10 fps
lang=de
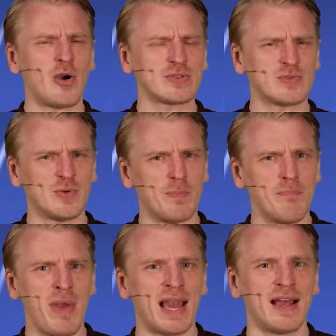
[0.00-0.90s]
auch so
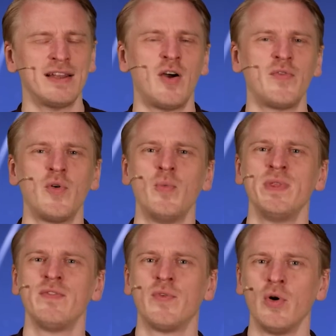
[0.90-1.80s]
meckern auf hohem
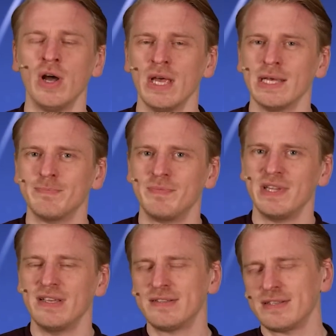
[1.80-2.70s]
Niveau,
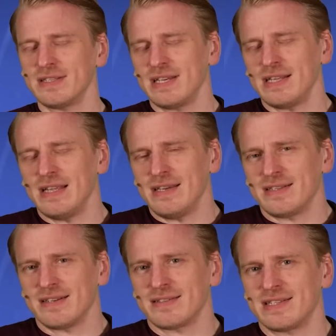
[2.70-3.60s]
ist tatsächlich
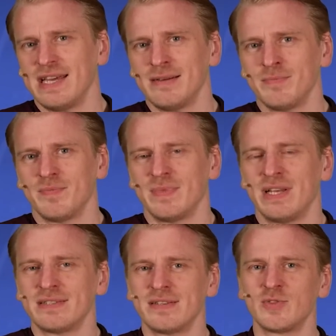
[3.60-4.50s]
das Ding,
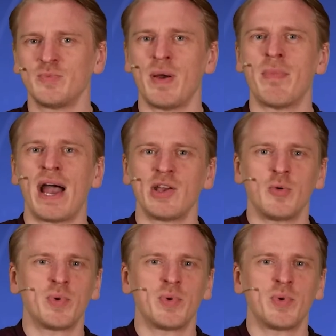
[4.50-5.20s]
dass der Super Mario